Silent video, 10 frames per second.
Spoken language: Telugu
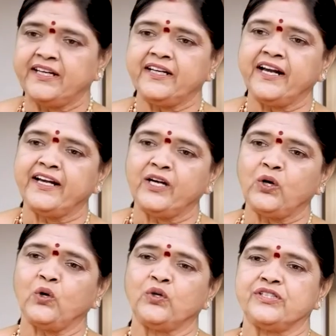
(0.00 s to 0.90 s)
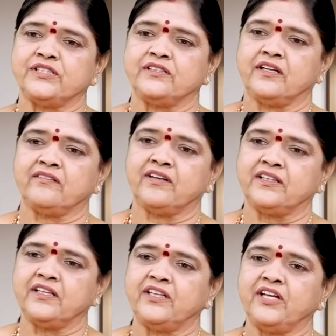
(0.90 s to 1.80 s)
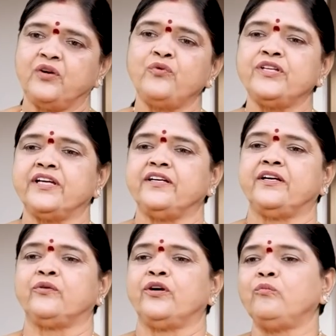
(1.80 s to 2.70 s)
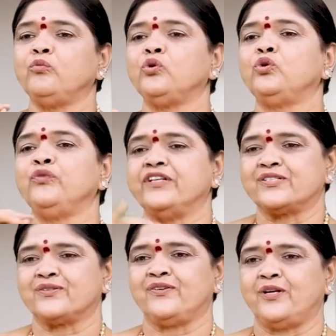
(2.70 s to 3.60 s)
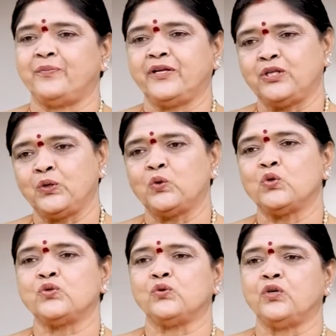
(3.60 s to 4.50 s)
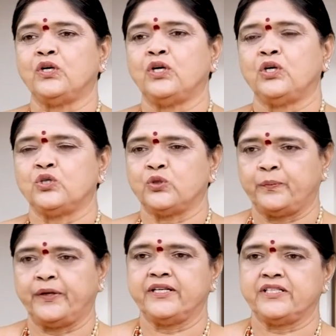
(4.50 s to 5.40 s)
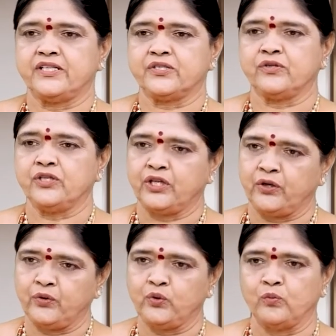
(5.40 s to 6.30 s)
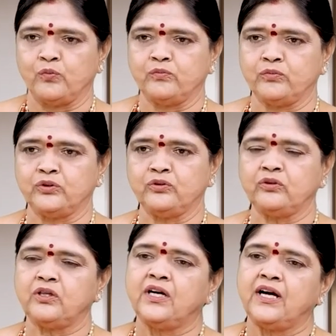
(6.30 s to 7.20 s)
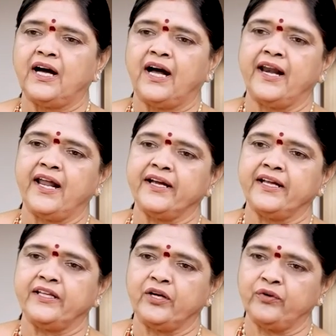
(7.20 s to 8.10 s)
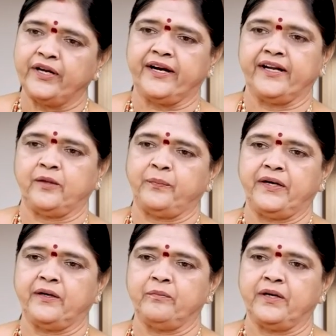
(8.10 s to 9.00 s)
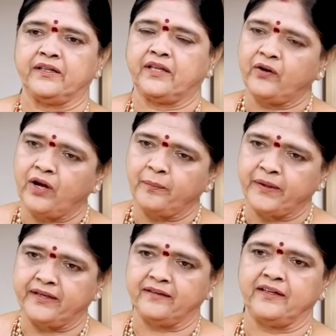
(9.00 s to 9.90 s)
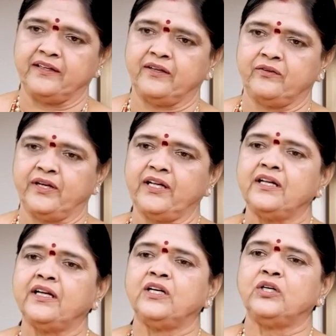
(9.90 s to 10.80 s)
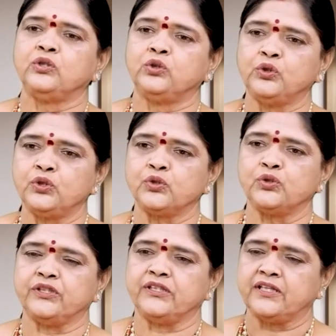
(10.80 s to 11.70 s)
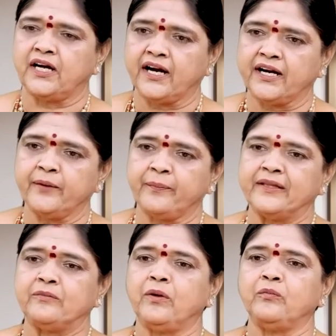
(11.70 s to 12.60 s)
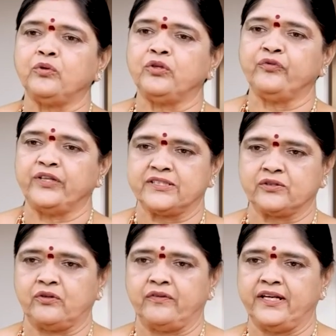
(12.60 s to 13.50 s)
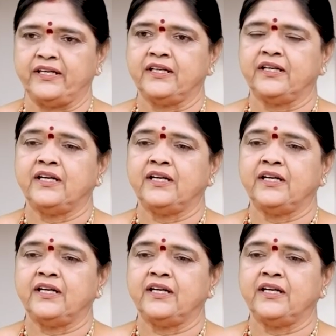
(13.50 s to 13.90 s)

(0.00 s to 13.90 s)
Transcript: ఇంకా ఇంట్లోకి వచ్చిన తర్వాత దేవుడి దగ్గర కూడా ముగ్గు వేసుకోవాలి ప్రతిరోజు శుభ్రం చేసుకుని దేవుడు గుమ్మం ముందు అలాగే దేవుడిని ఎక్కడైతే పీఠం పెడతారో ఆ పీఠం దగ్గర కూడా తుడుచుకుని అక్కడ పద్మం ముగ్గు వేసుకోవాలి